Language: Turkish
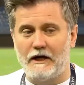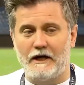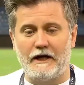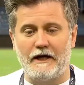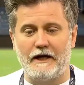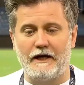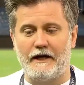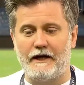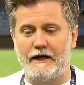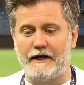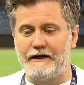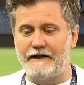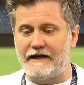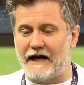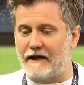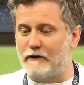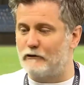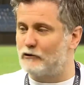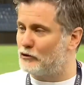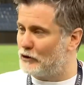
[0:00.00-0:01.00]
Ee,
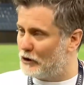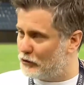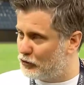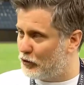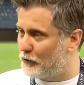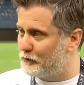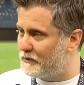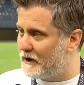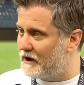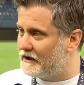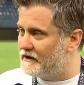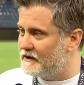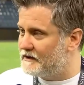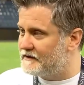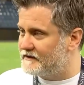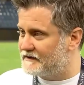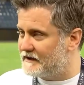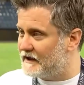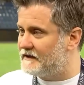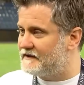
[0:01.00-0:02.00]
yani duran toplarda da
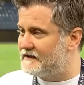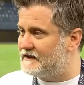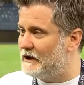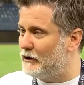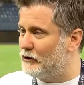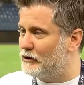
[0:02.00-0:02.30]
silah